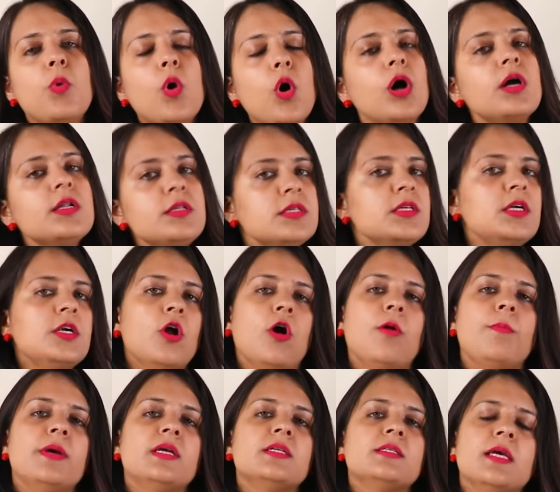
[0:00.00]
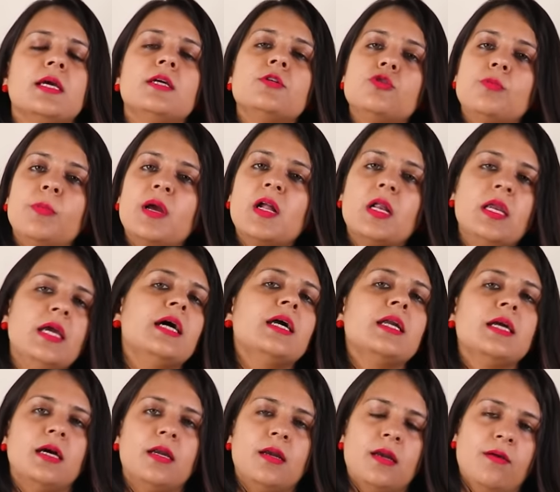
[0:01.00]
बहुत से टॉपिक्स हैं जो मैं
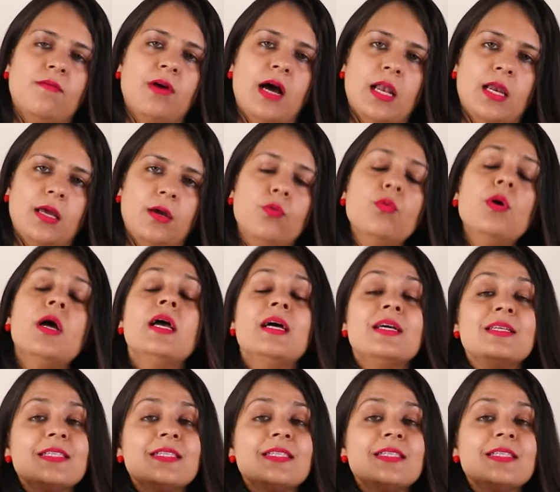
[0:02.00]
क्लियर करने वाली हूँ